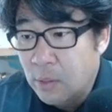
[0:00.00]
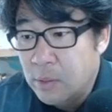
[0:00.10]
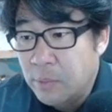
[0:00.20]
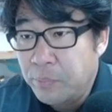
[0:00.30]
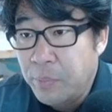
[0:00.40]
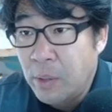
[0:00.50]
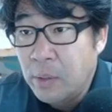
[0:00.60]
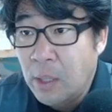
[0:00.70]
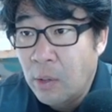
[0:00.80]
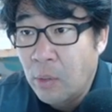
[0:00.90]
그래서
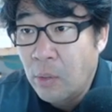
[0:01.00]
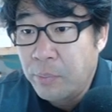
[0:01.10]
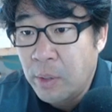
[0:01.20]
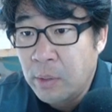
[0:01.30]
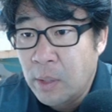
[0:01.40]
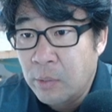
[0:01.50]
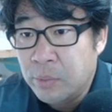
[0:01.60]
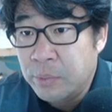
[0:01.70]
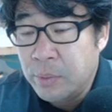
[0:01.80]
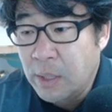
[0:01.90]
벽난로
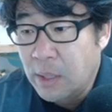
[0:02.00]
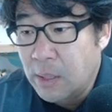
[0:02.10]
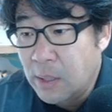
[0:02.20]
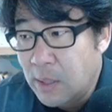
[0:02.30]
부분이